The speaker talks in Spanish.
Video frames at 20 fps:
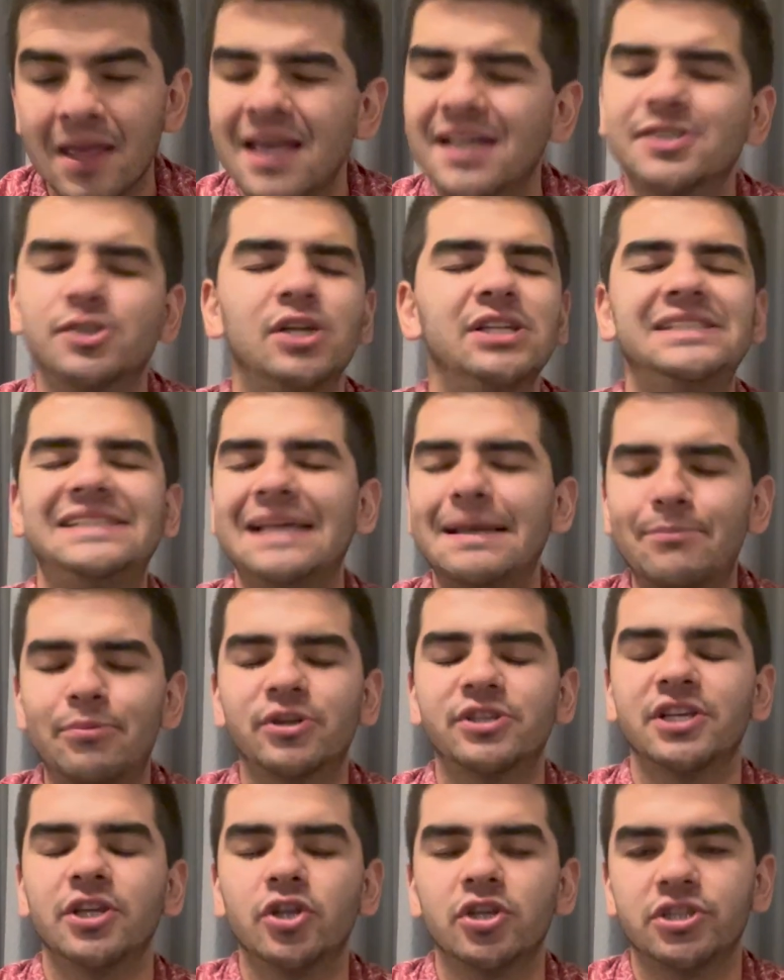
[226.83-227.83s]
Estoy
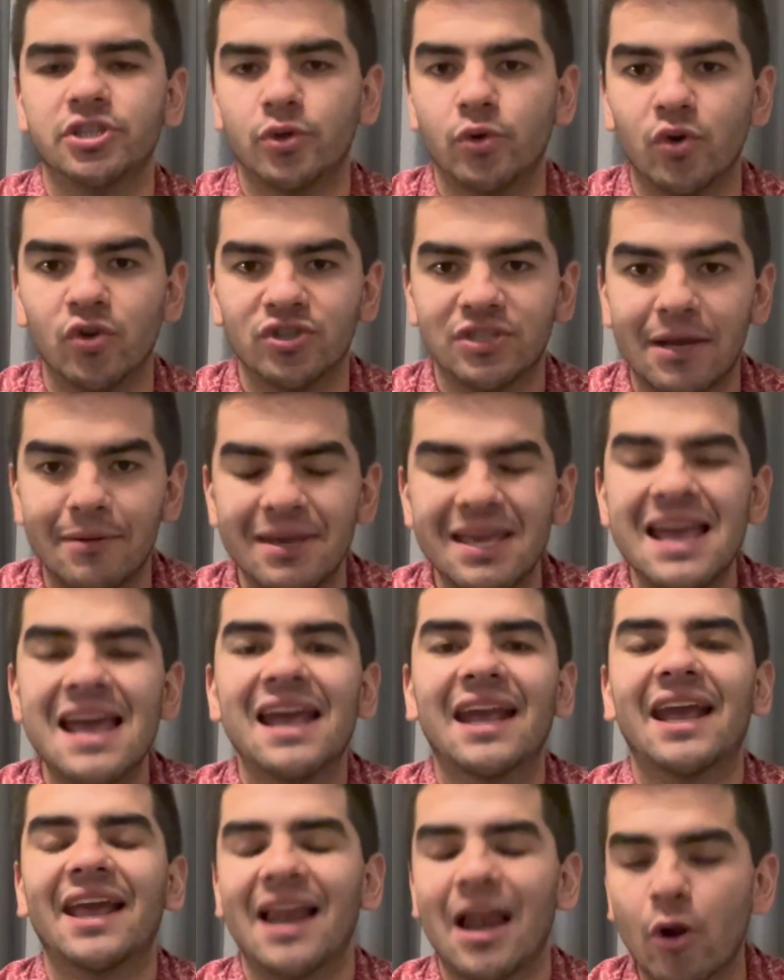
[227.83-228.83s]
100% seguro, Xavi,
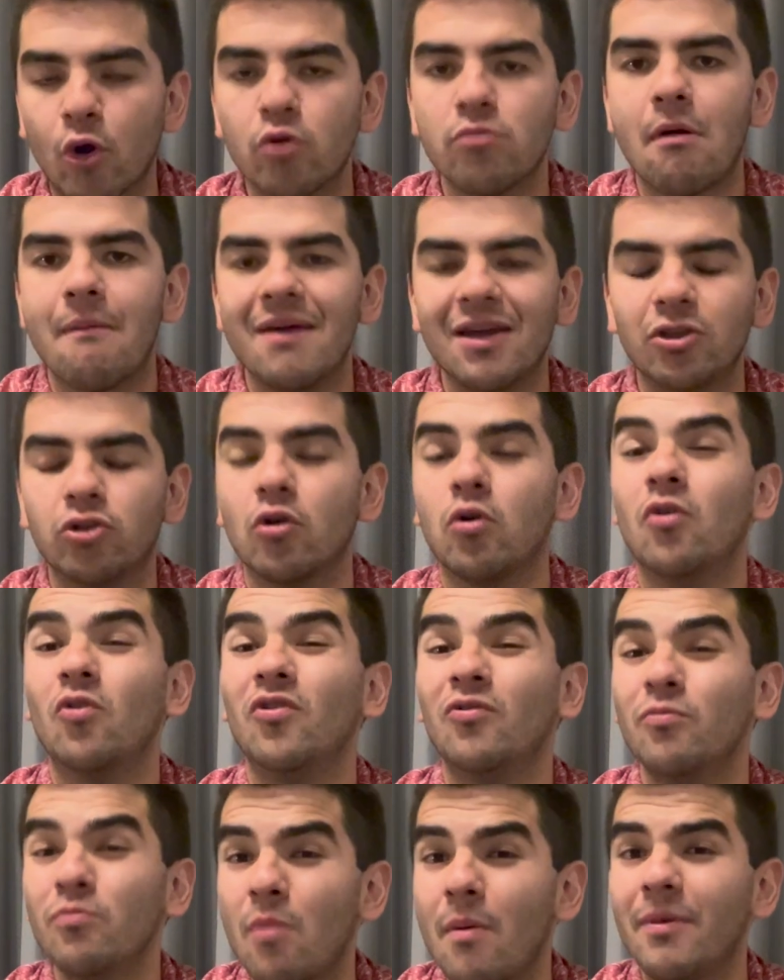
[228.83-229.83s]
que en algún momento,
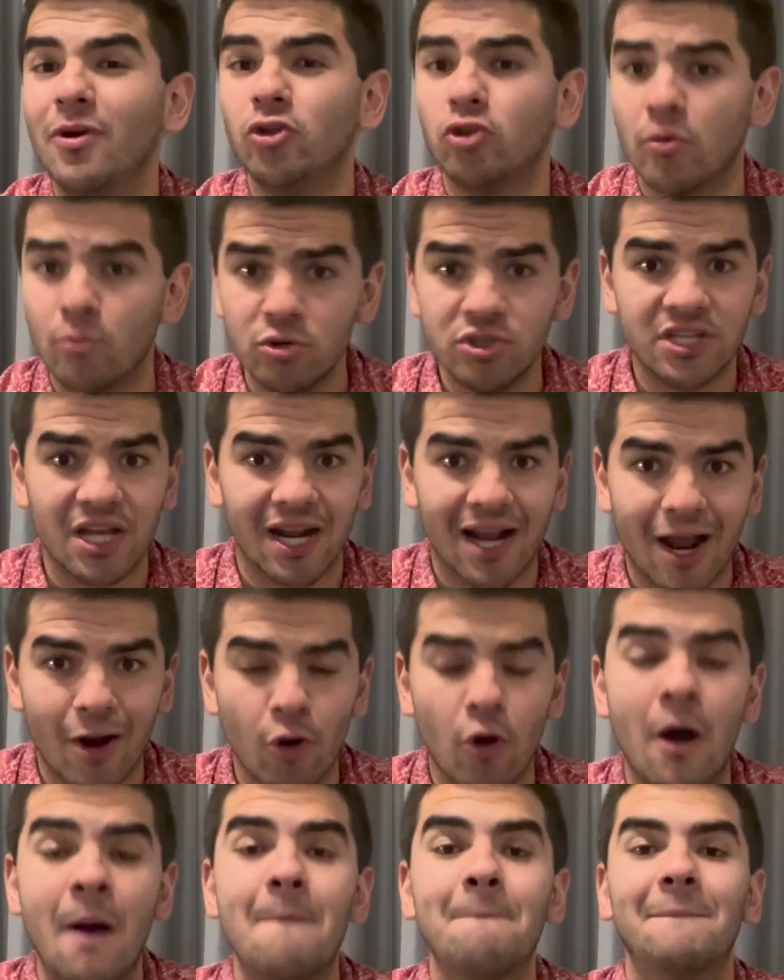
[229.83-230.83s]
un momento muy
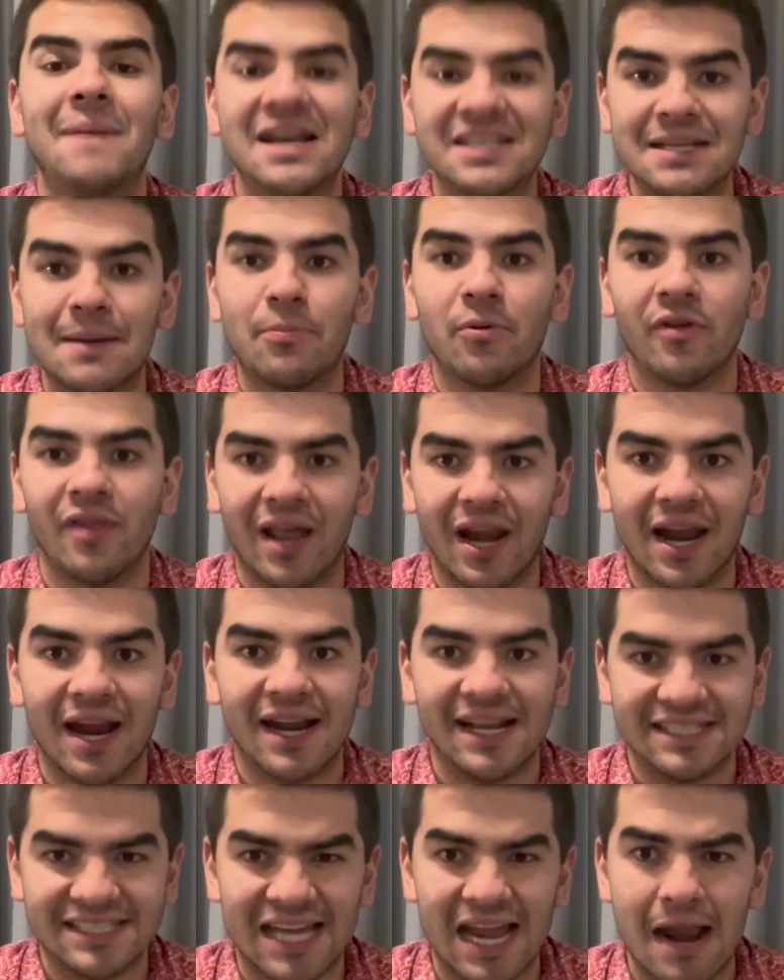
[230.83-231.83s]
cercano, vas a poder
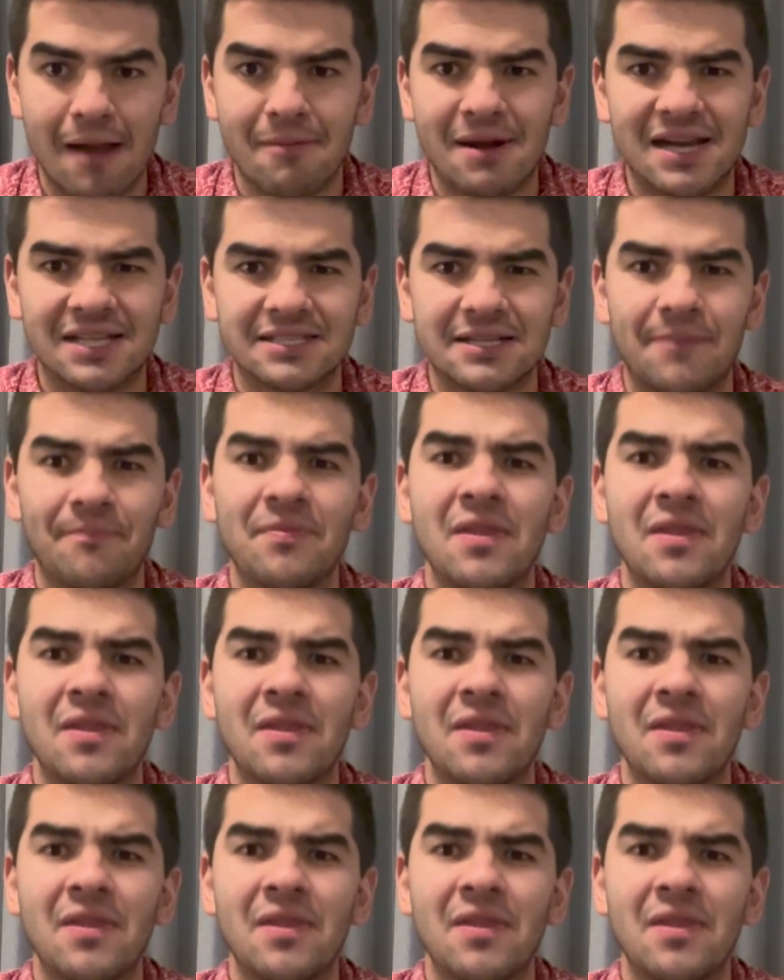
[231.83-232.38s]
regresar al Barça.